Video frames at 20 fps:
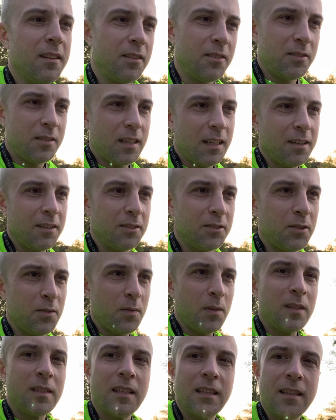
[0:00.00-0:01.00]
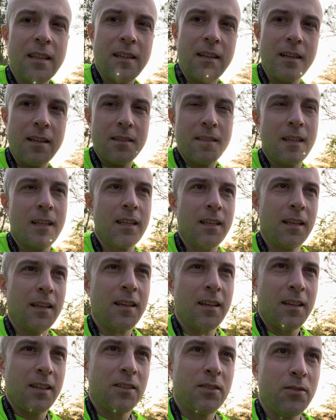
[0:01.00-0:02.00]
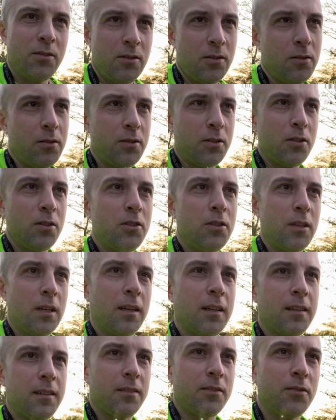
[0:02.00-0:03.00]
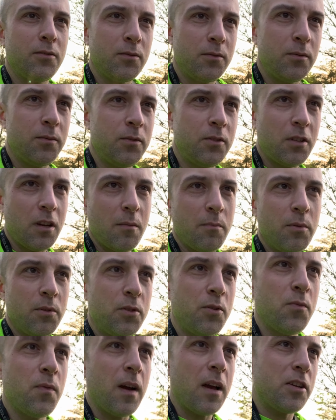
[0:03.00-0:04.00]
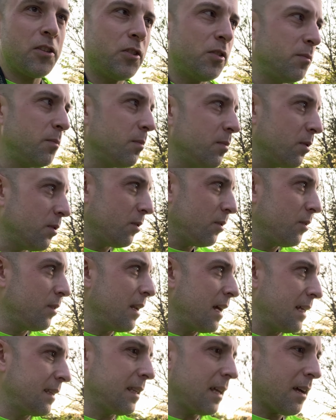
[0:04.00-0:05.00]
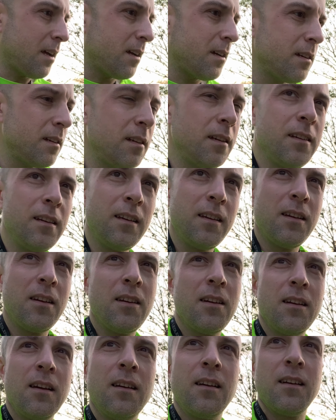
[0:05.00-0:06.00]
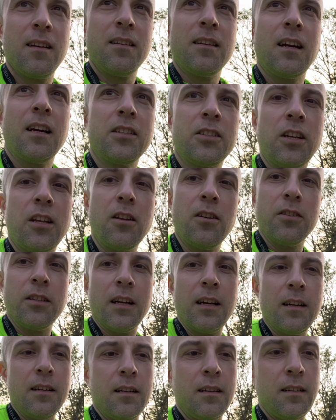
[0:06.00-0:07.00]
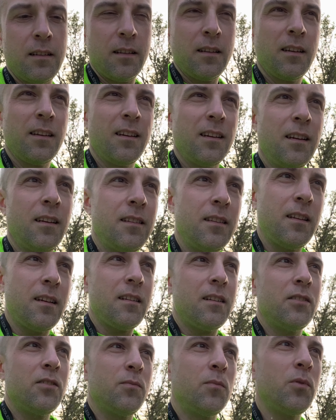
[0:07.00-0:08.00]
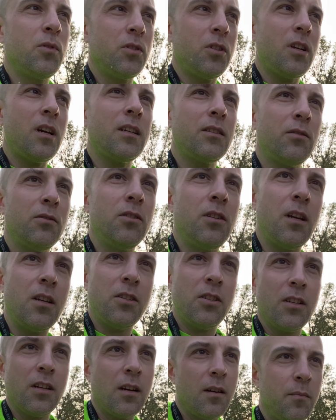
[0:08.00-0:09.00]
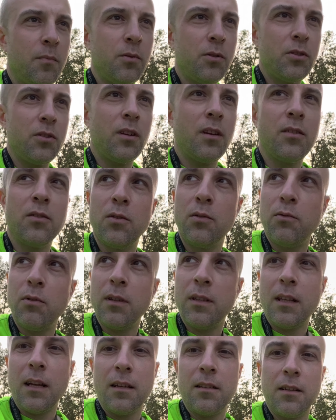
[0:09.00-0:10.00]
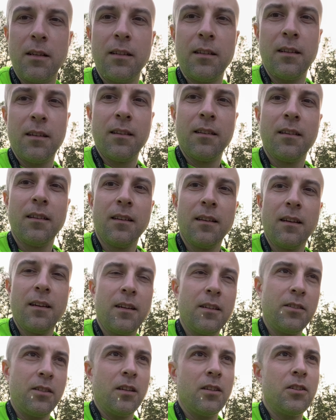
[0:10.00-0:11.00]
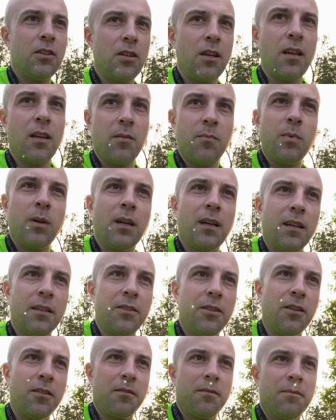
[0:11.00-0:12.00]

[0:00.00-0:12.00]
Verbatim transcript: No z tego, co widzę teraz, to dosyć tak, no, trzeba być uważnym, bo lata jak szalona, no ale to może jak to dzieci, a później już przestanie chcieć jej biegać.